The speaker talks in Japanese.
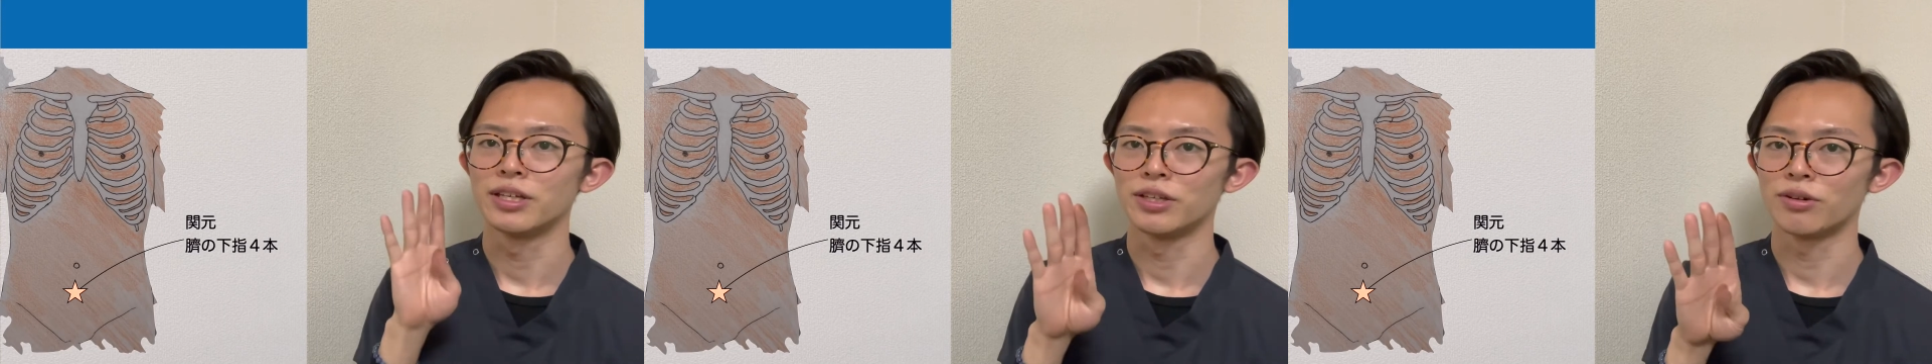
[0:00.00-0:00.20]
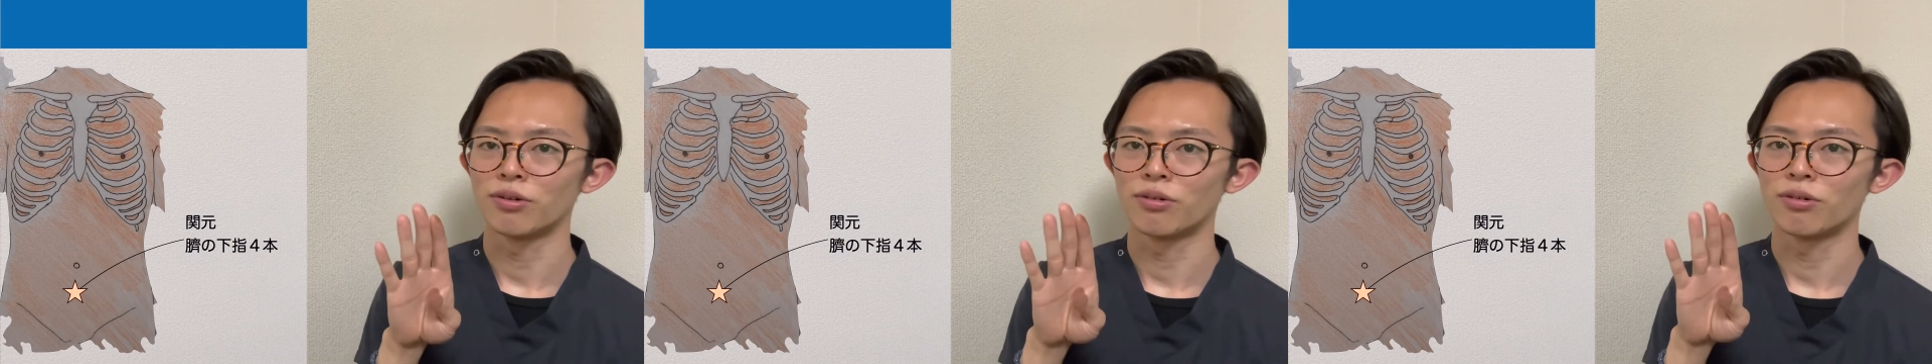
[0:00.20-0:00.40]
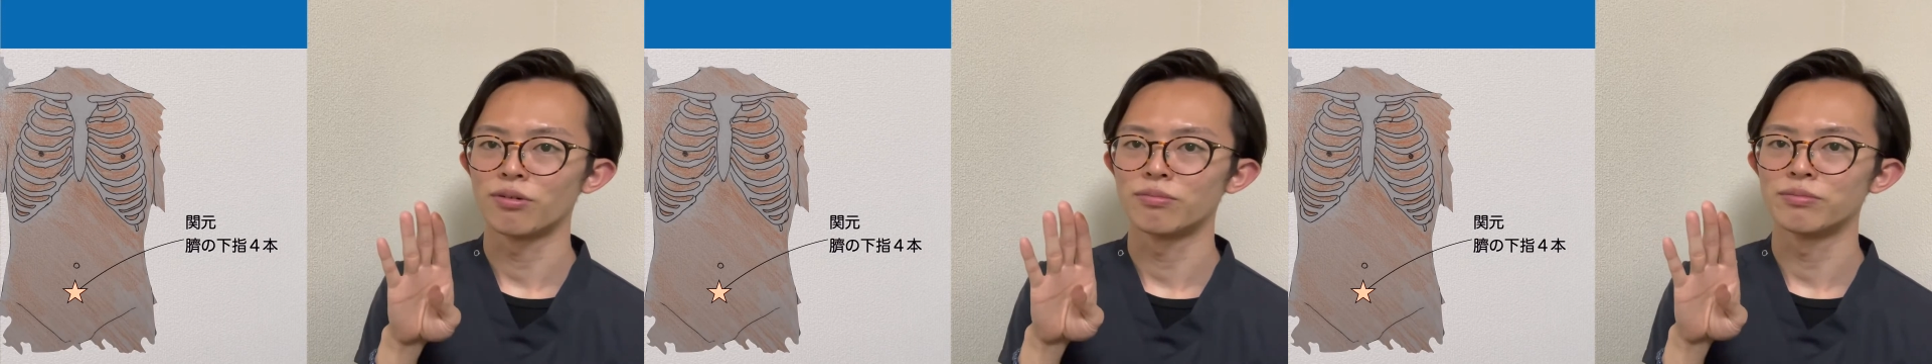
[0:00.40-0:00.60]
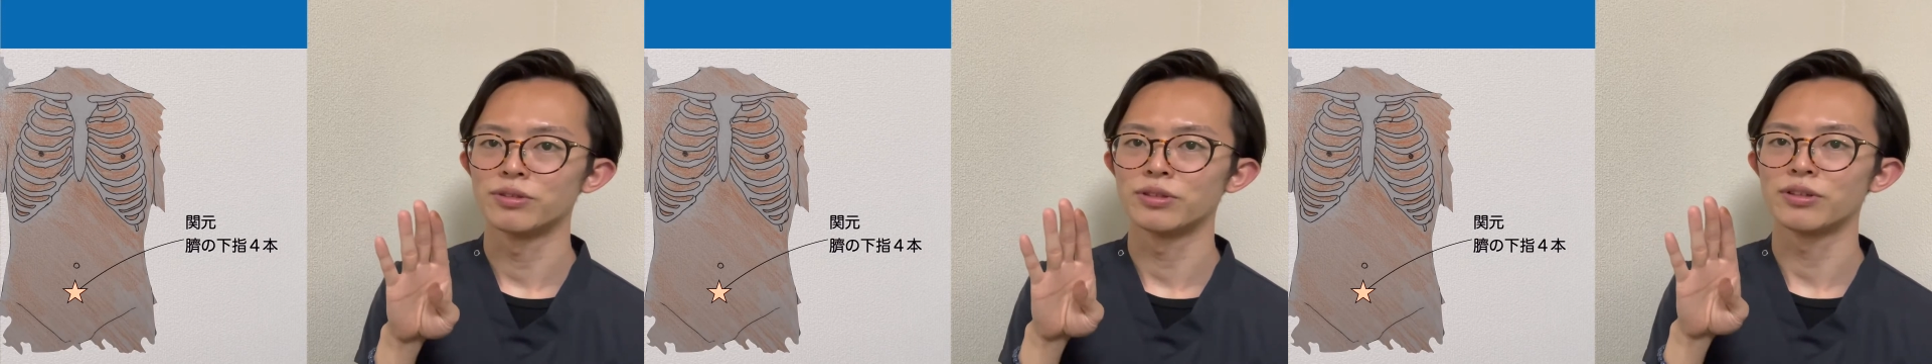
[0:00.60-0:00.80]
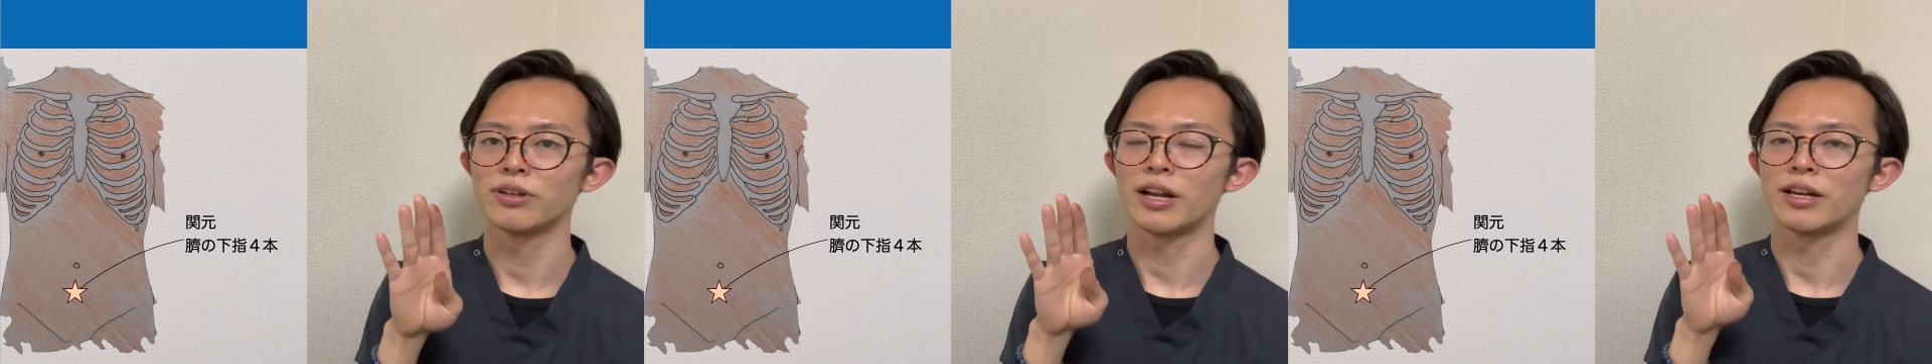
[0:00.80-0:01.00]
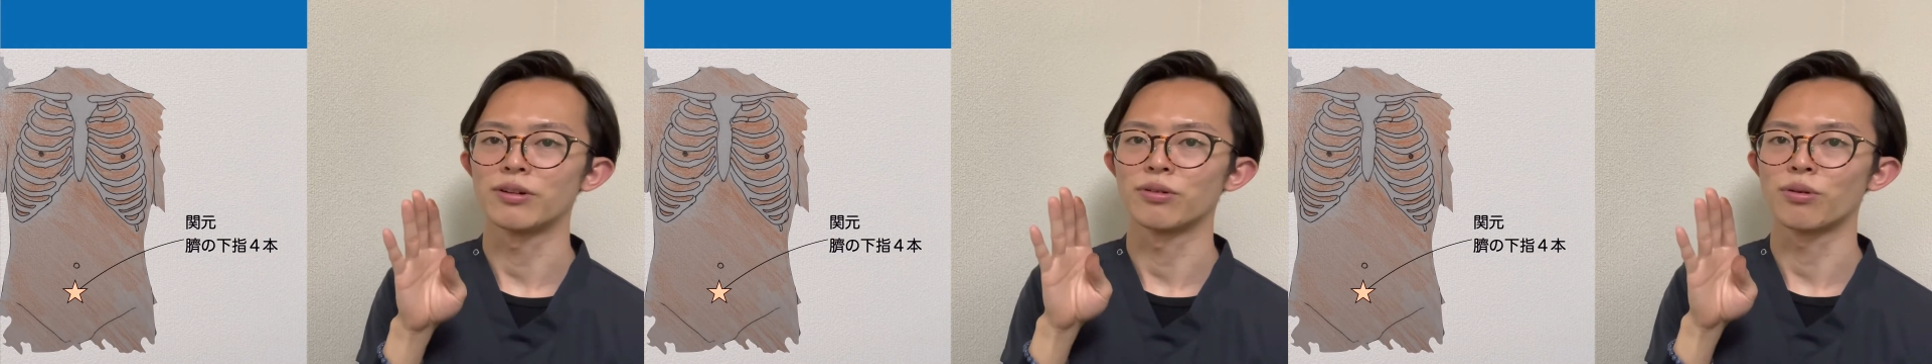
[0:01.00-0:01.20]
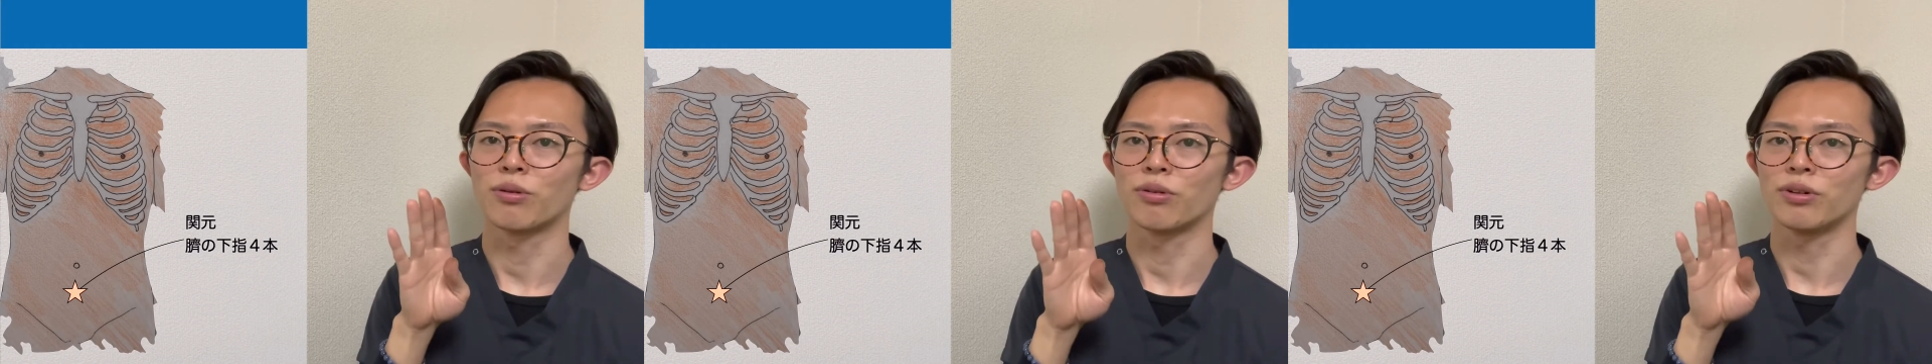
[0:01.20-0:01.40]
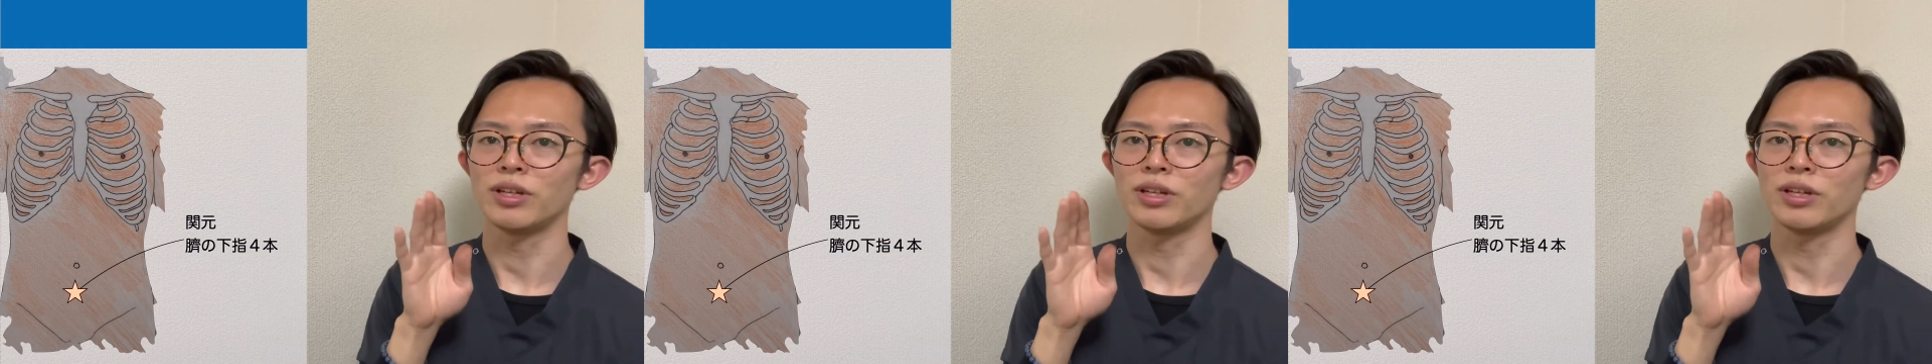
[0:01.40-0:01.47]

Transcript: 4本分ぐらいのところ